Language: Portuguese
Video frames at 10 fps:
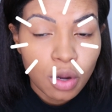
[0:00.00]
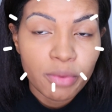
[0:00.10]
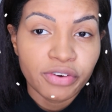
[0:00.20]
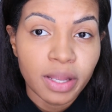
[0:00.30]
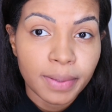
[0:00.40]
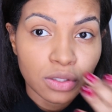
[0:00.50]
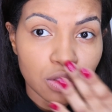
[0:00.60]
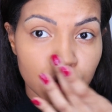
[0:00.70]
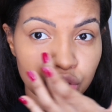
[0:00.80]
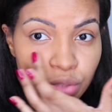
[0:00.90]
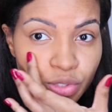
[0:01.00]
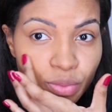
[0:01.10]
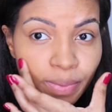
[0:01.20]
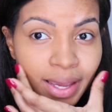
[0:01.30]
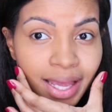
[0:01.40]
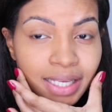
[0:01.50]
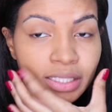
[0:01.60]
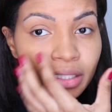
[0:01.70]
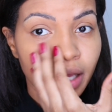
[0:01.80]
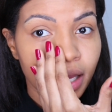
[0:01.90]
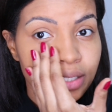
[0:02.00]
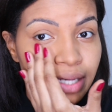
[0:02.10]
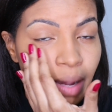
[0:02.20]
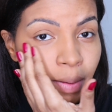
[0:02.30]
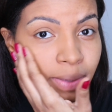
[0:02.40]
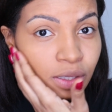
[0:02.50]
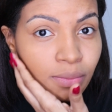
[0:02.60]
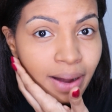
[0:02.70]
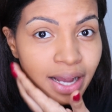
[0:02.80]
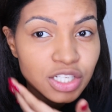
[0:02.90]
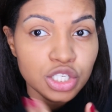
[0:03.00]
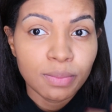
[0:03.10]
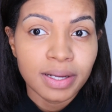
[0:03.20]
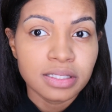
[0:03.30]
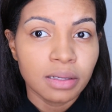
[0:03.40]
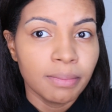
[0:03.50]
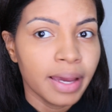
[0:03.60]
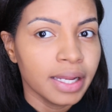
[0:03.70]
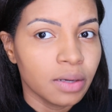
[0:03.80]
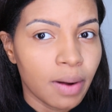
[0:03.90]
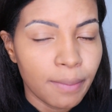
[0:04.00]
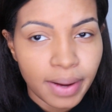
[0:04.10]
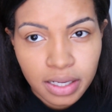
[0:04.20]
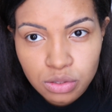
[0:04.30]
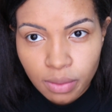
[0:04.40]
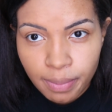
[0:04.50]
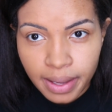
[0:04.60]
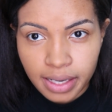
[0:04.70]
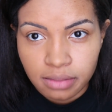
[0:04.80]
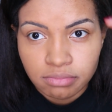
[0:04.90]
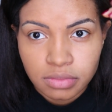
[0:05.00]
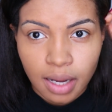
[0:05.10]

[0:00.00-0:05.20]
Como eu falei, é para todos os tipos de pele, tem esse acabamento mate, mas também não apaga a sua pele.